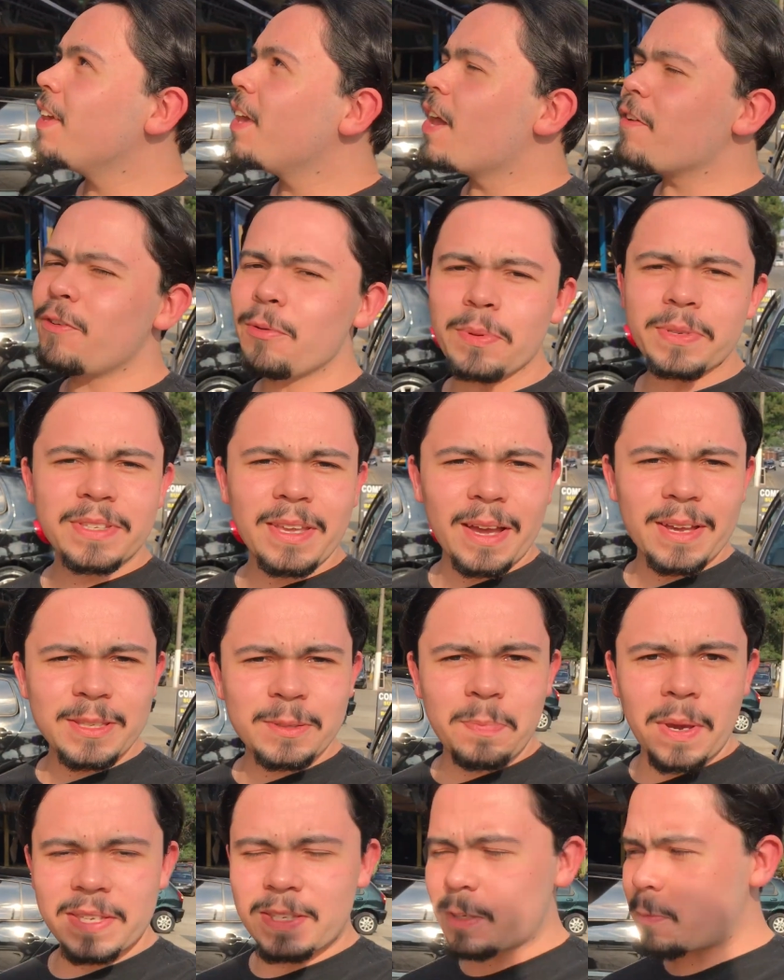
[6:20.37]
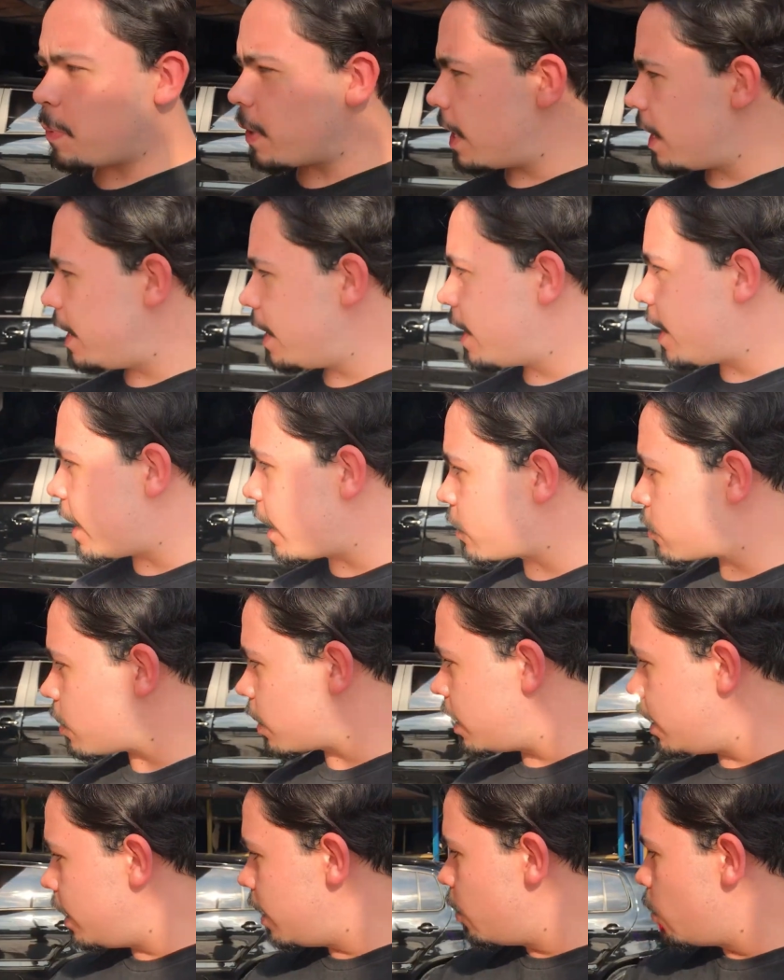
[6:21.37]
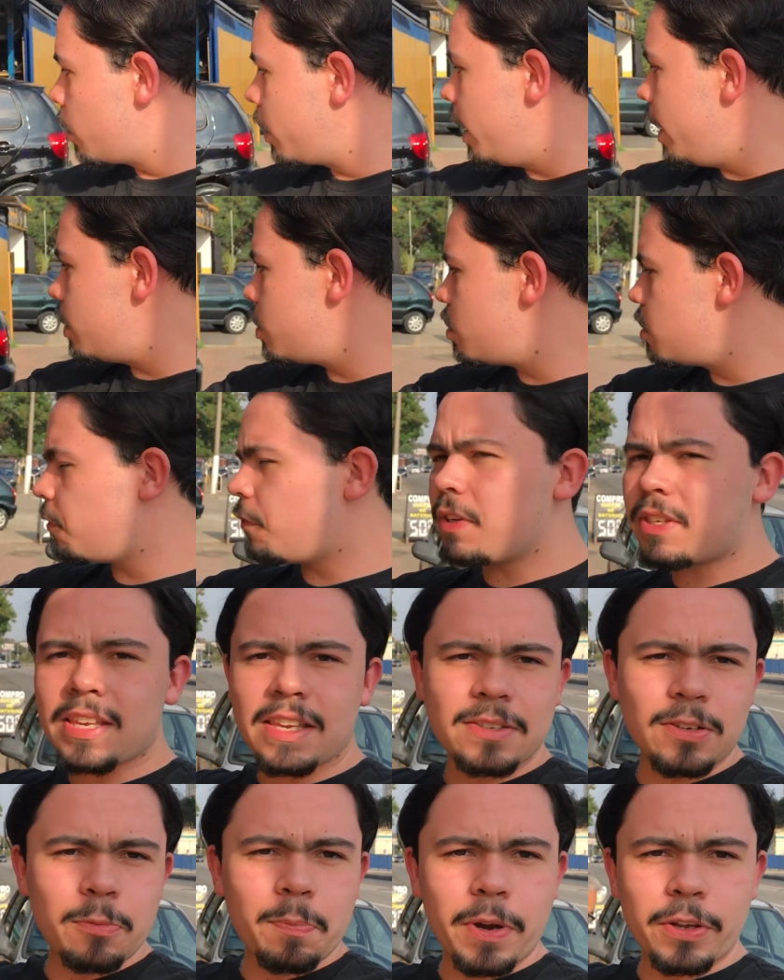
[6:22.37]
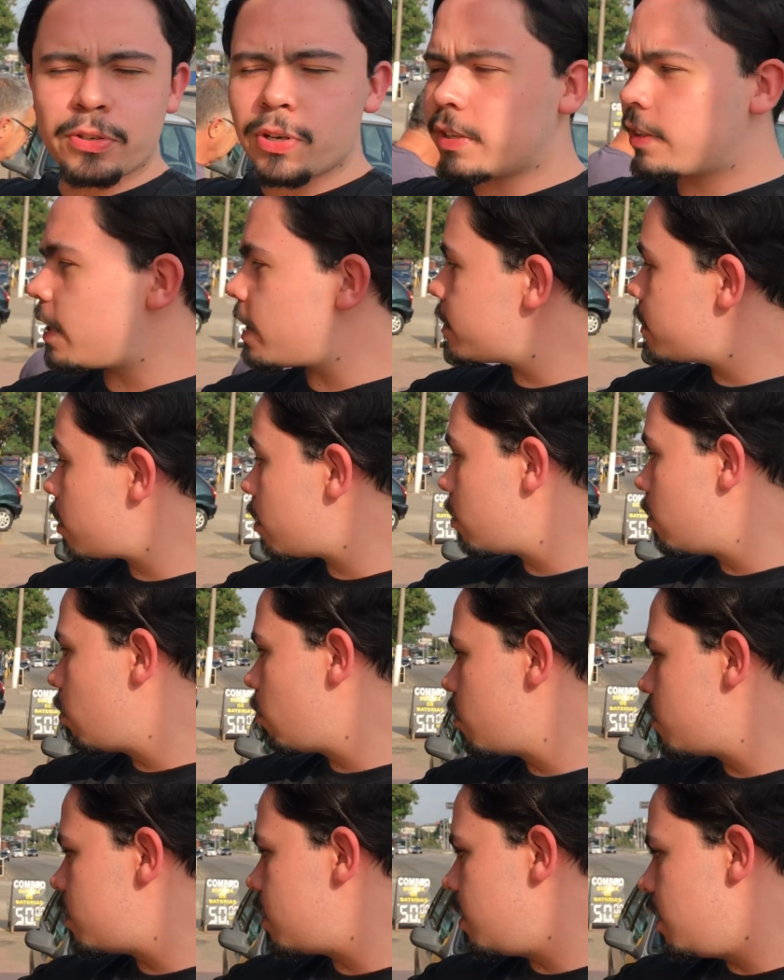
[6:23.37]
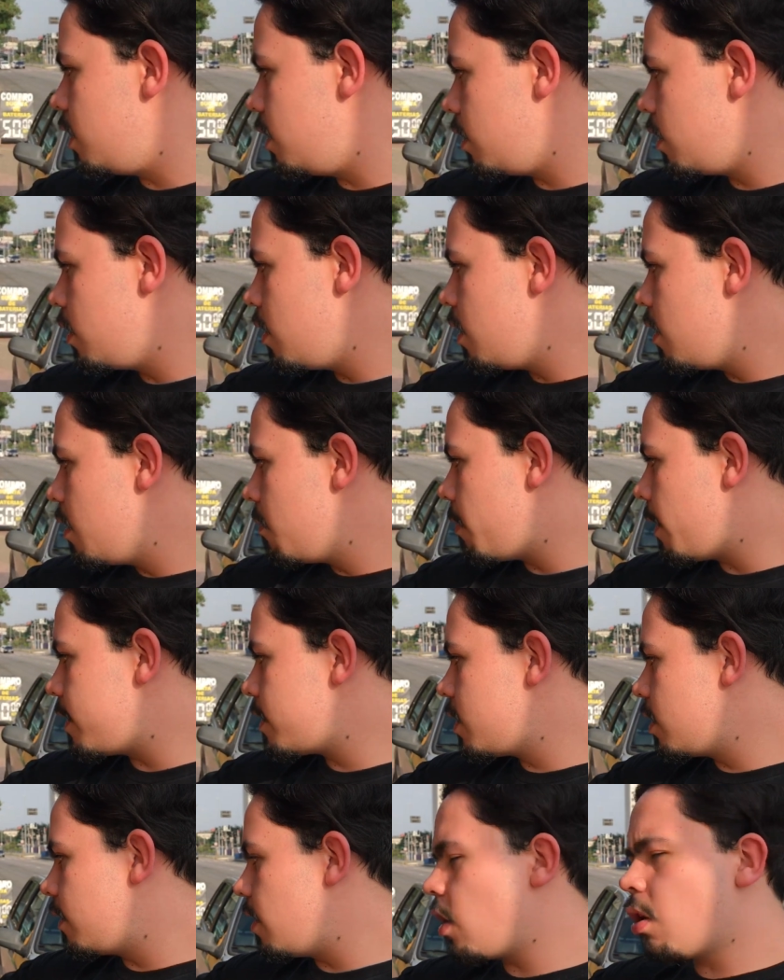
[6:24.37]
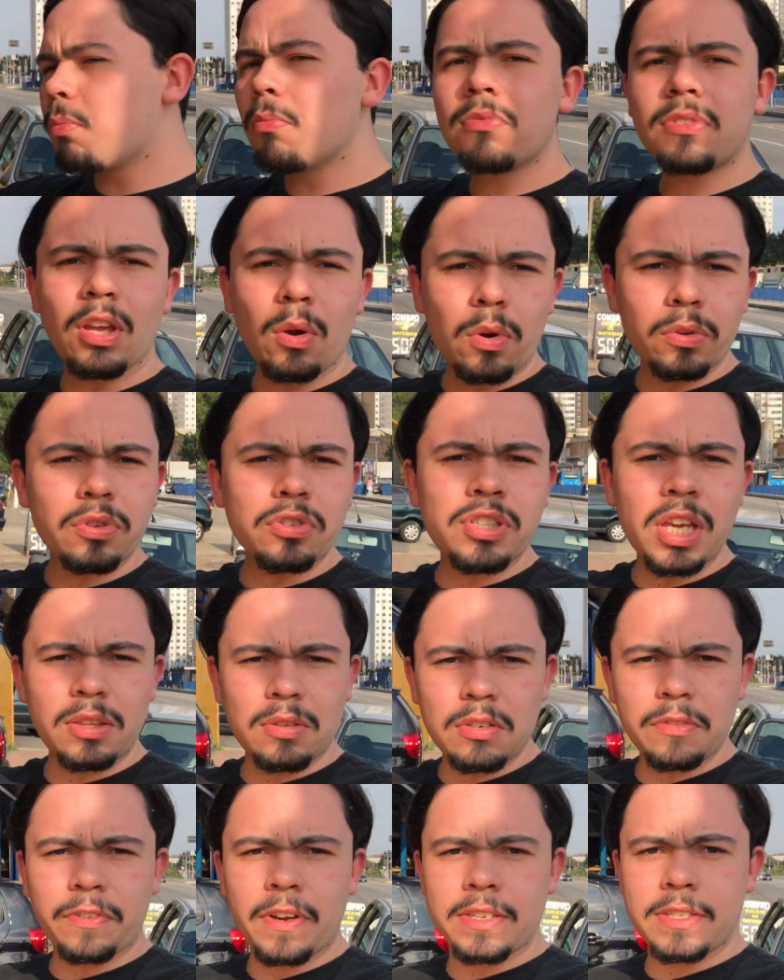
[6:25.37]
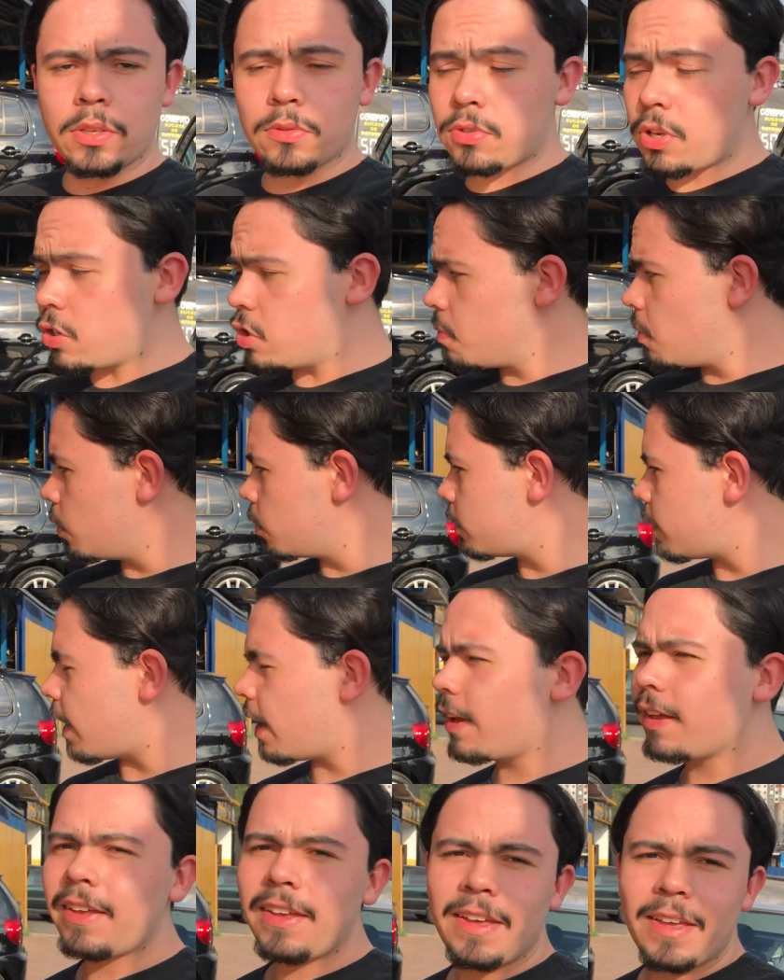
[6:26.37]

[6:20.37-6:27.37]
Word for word: Eu vim buscar umas peças pra ele, cara. Só que o kit de fixação do para-choque traseiro eu não consegui. Parece que tem, como, tem outro jeito de fazer, outro jeito de montar.